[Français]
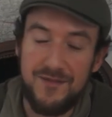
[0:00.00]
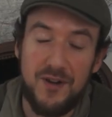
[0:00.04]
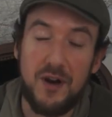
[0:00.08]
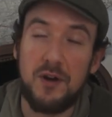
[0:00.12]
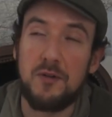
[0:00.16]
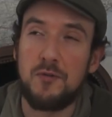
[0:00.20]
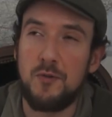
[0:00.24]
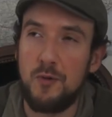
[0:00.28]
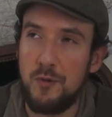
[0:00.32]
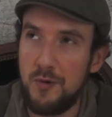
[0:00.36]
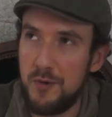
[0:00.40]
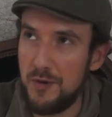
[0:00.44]

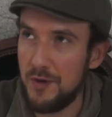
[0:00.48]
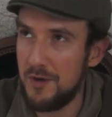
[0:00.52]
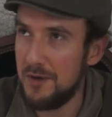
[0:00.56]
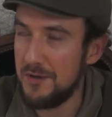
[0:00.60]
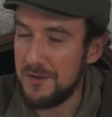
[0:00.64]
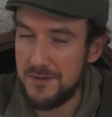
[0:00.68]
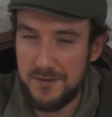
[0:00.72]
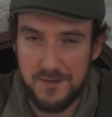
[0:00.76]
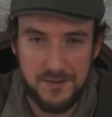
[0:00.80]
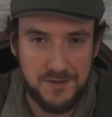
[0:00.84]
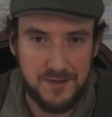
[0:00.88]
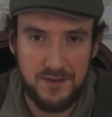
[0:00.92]
Enfin,
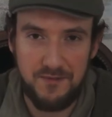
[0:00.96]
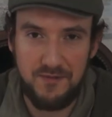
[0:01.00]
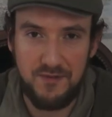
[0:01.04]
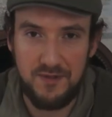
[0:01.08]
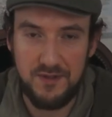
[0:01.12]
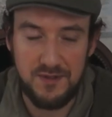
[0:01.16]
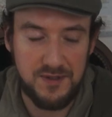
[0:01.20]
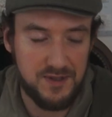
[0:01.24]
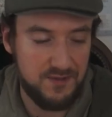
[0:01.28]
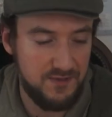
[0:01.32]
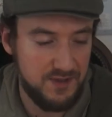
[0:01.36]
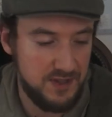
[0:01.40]
concurrence,
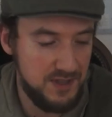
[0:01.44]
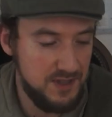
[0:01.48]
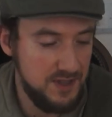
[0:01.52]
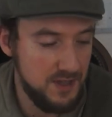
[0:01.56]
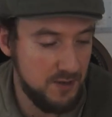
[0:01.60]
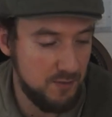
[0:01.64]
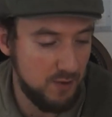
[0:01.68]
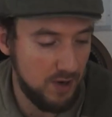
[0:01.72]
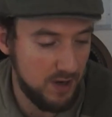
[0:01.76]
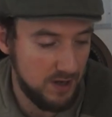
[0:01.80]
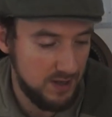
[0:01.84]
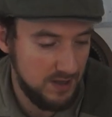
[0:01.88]
c'est vite
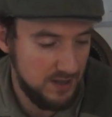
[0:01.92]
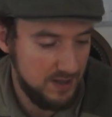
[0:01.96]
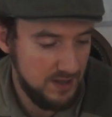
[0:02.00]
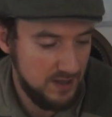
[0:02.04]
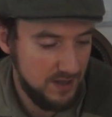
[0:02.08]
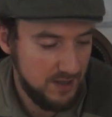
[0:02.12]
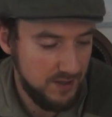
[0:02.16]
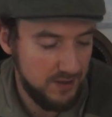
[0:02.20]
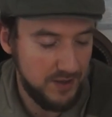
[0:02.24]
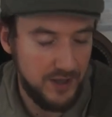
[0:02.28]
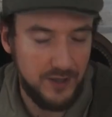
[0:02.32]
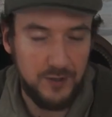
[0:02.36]
dit quoi.
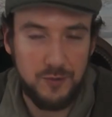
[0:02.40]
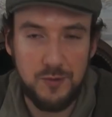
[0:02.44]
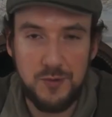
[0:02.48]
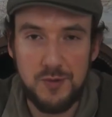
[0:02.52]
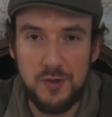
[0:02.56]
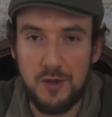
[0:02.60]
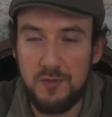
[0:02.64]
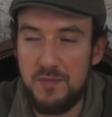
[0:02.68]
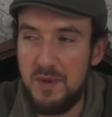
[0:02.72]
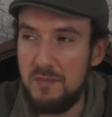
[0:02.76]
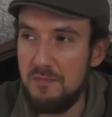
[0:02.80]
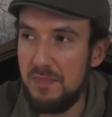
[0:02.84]
On est
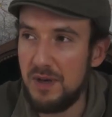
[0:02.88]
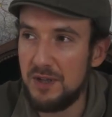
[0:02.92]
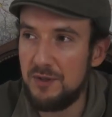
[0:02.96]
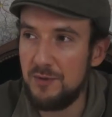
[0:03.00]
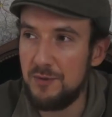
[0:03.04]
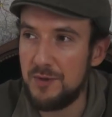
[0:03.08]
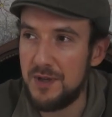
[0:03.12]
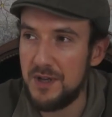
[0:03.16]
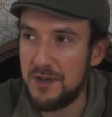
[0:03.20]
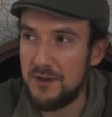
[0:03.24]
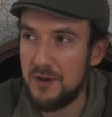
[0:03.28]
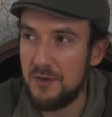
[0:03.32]
tous dans le même
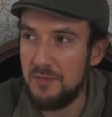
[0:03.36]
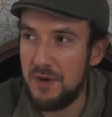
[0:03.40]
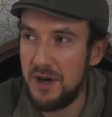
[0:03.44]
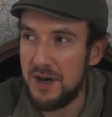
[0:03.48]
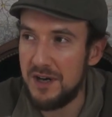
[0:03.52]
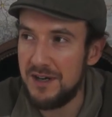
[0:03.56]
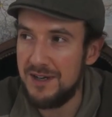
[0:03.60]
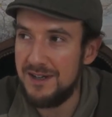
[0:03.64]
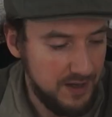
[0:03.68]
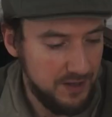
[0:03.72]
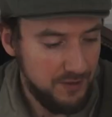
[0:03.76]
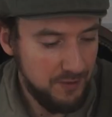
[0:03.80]
bateau quelque
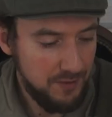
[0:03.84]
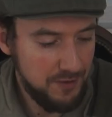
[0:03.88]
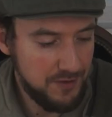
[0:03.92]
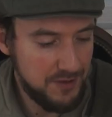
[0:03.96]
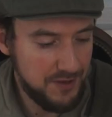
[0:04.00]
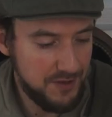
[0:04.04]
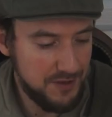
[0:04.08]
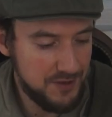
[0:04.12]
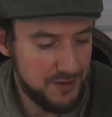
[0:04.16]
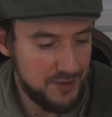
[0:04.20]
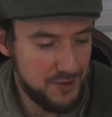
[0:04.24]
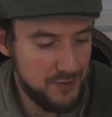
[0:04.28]
part. Et
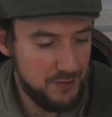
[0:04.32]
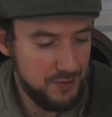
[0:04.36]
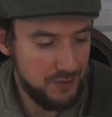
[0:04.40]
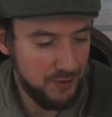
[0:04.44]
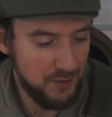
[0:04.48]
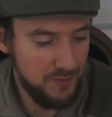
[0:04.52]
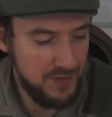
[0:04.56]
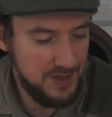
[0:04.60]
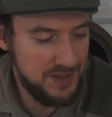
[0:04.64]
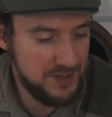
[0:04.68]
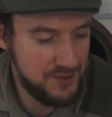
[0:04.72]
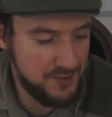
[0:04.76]
donc, euh, je suis
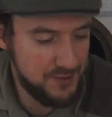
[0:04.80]
tombé